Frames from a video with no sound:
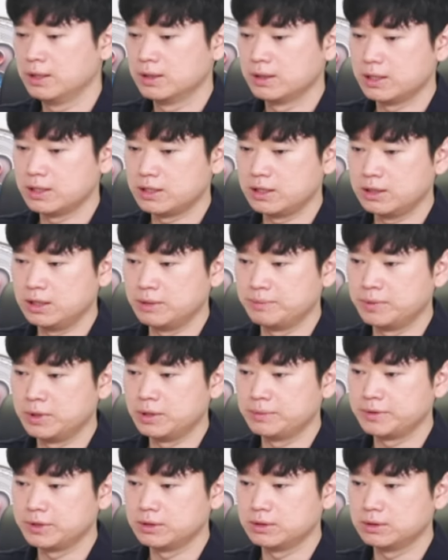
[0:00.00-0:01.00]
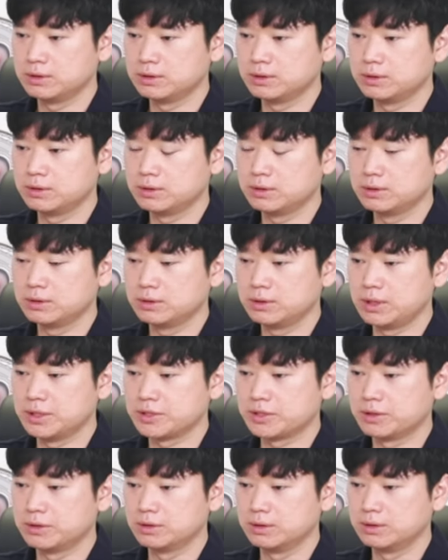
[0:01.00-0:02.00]
사실
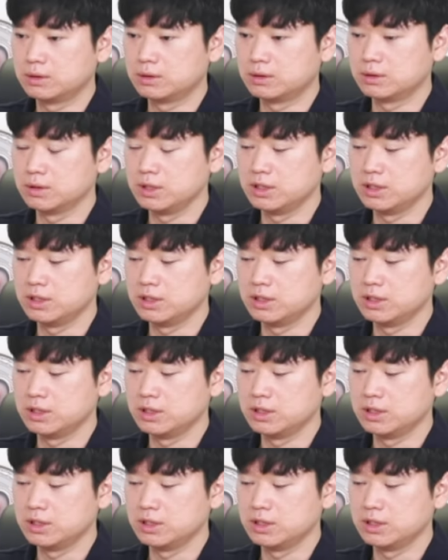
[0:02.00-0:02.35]
리플랩스에서는 이